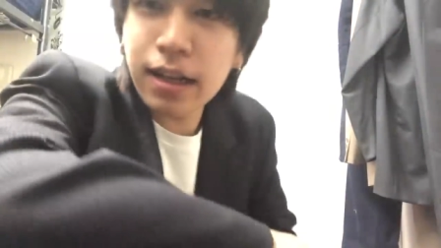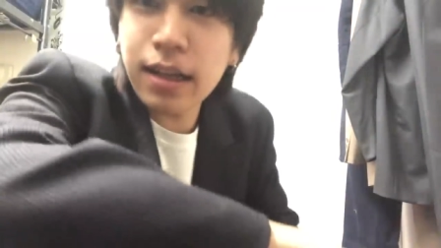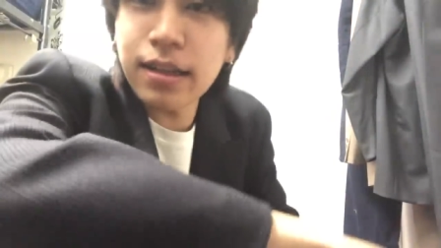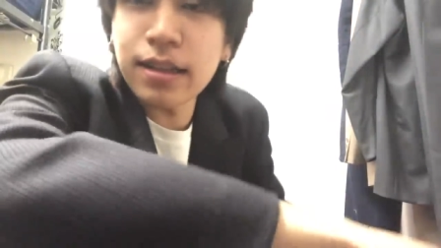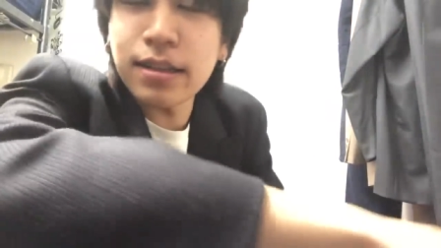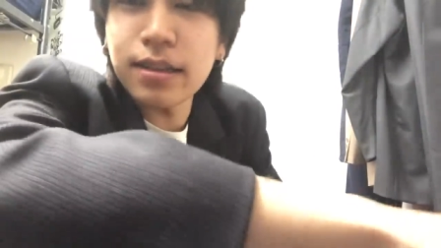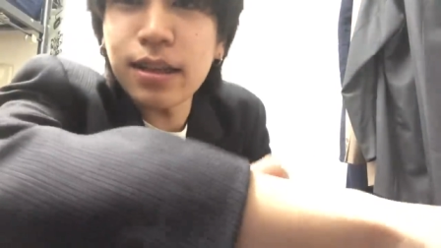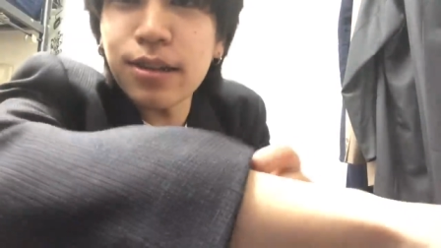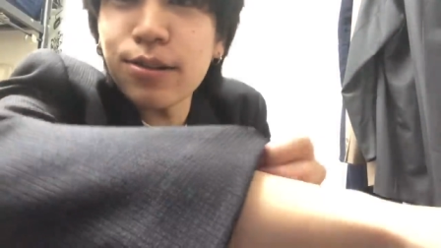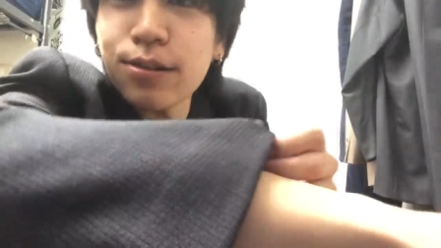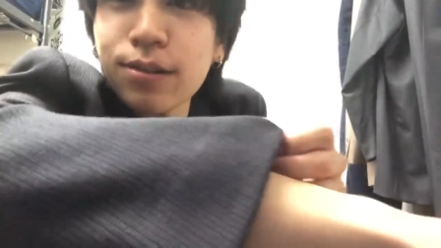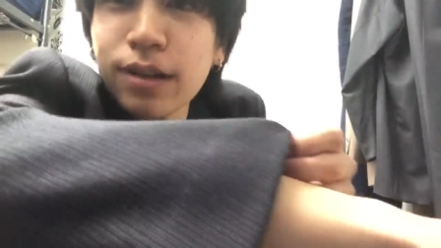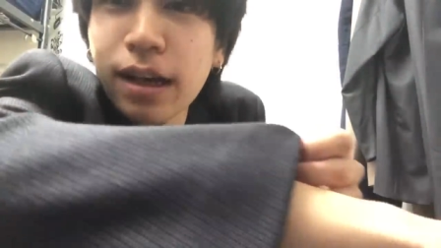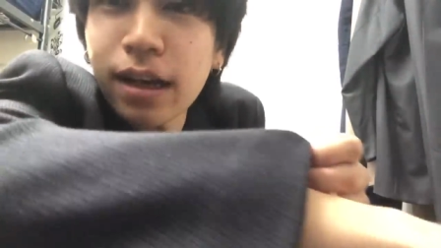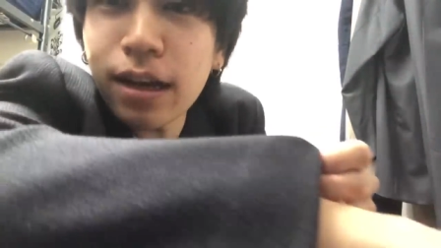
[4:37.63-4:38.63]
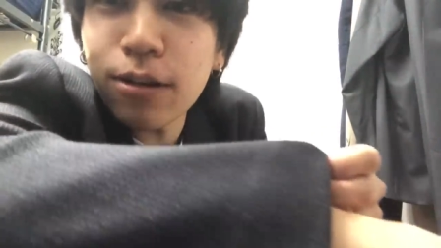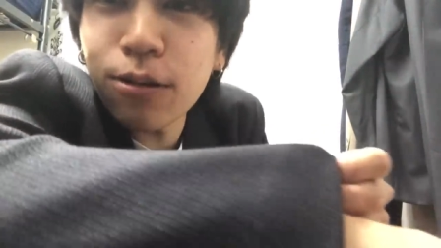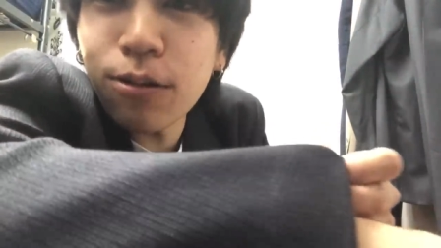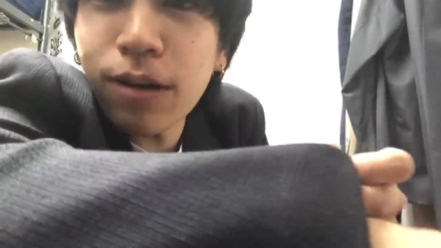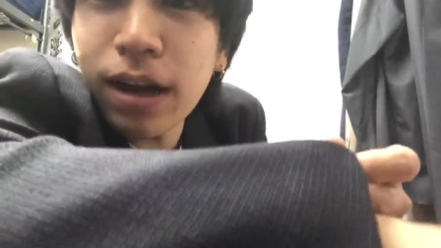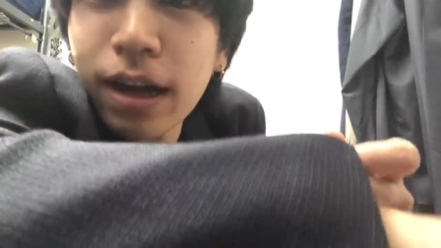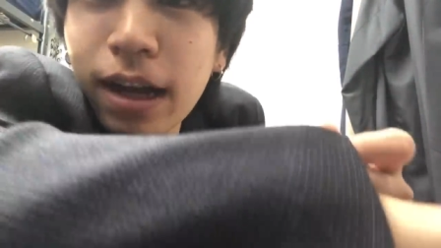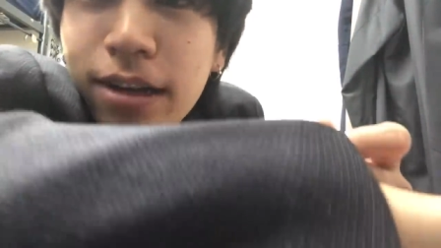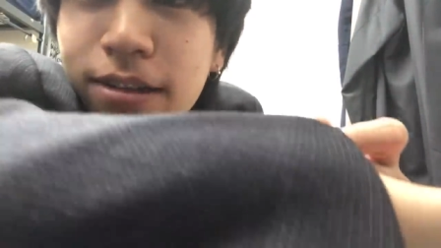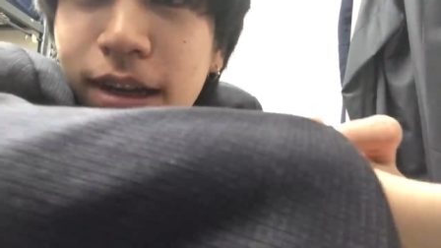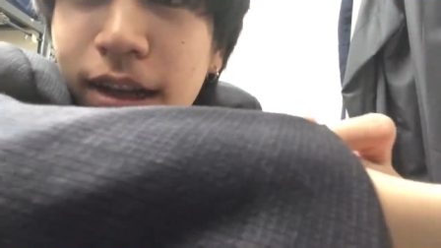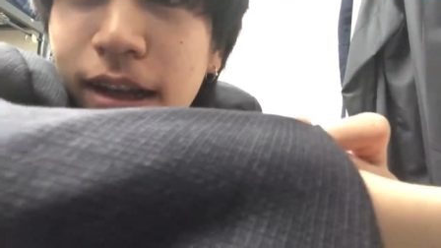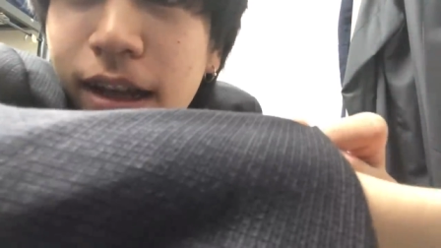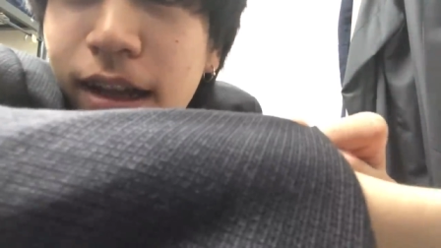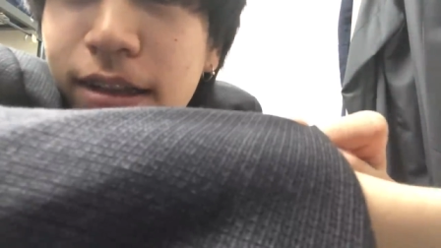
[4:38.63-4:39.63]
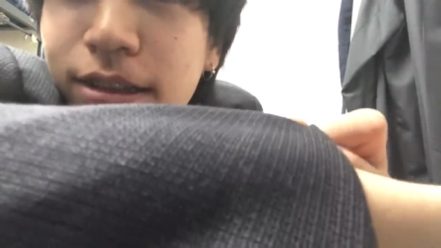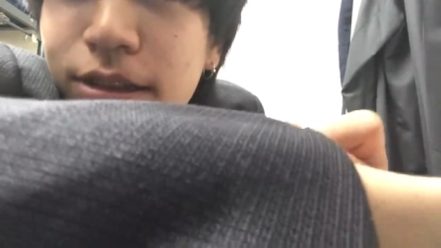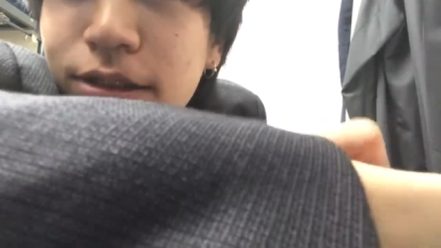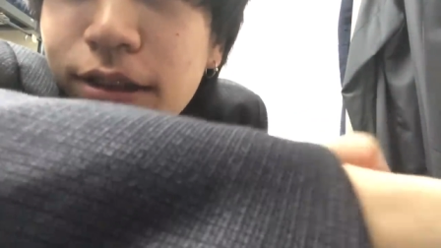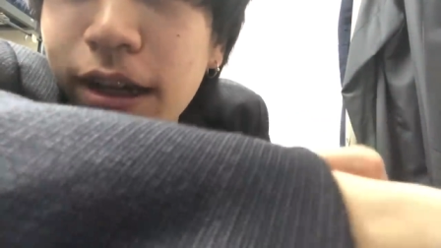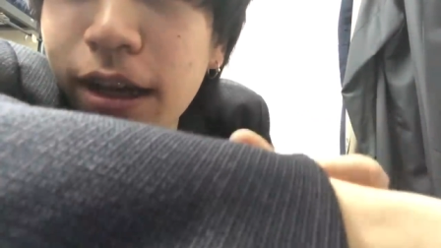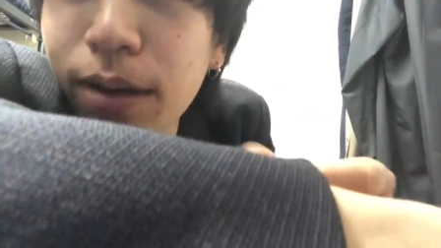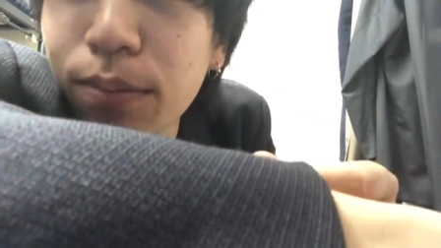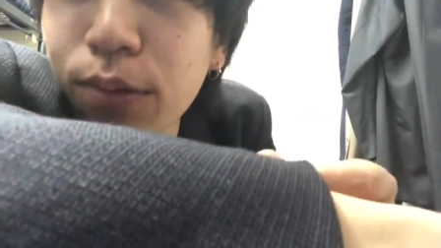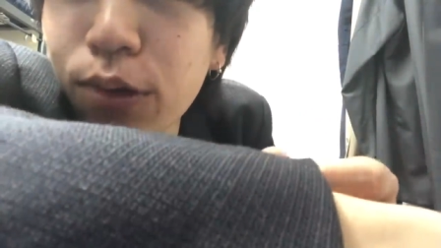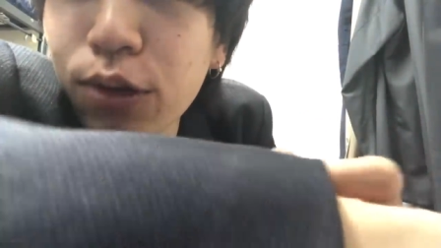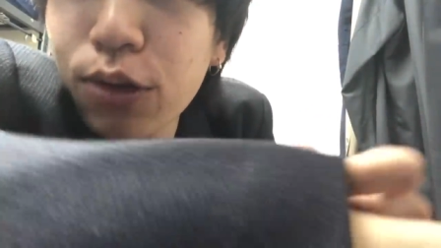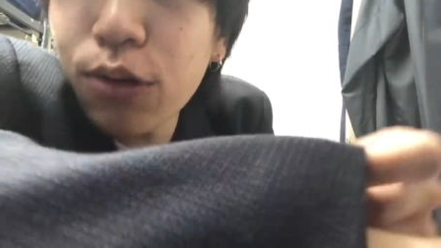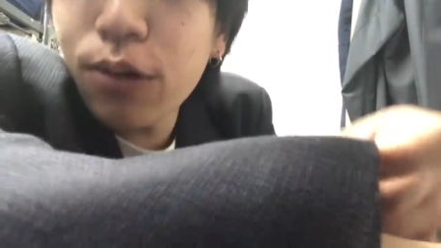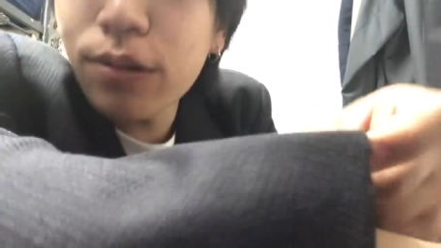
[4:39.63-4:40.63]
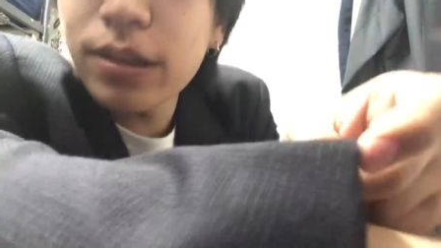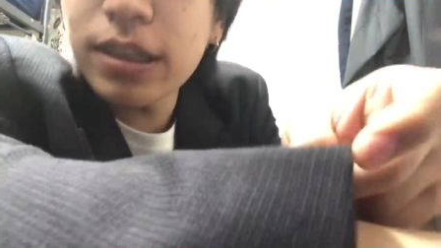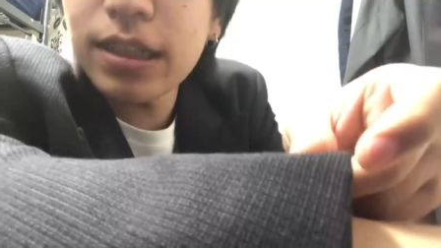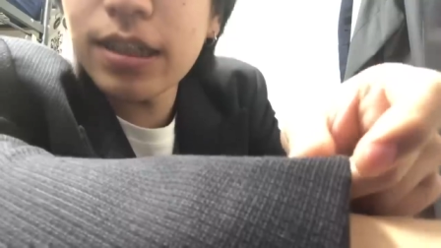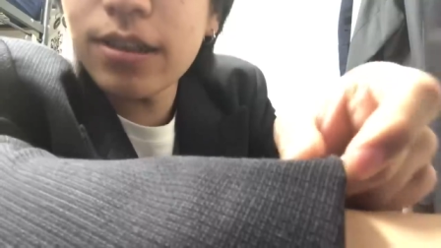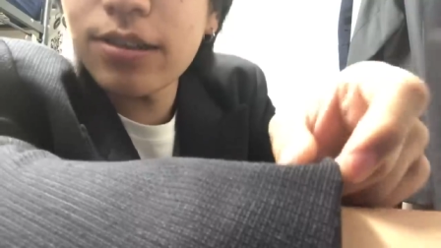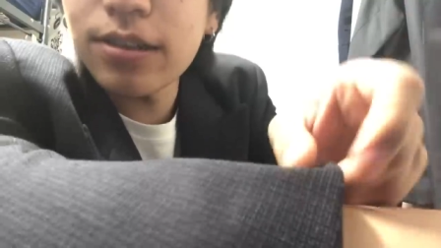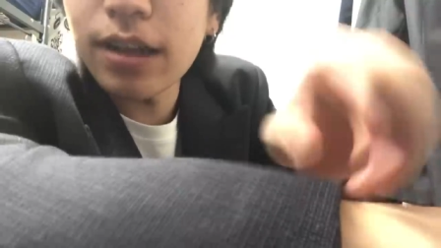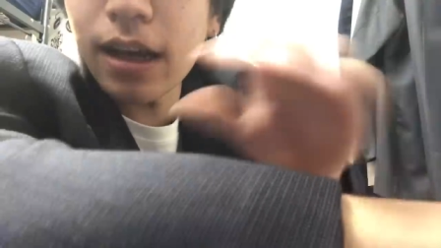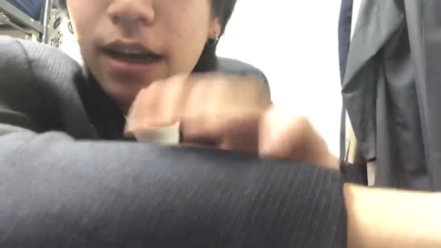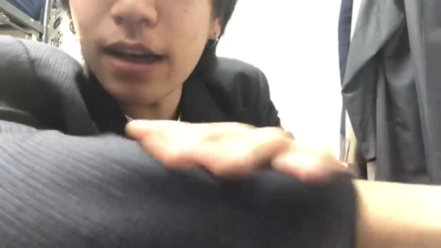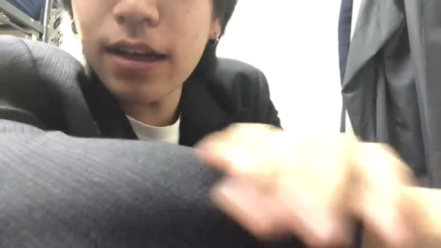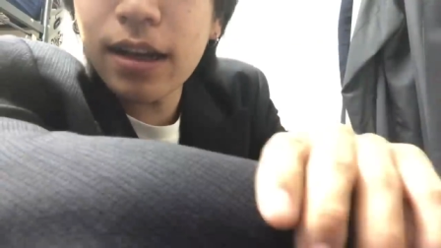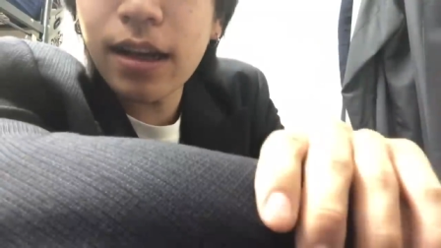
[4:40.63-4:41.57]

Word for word: なんですけどなんかこう分かるかなちょっとなんか模様チックな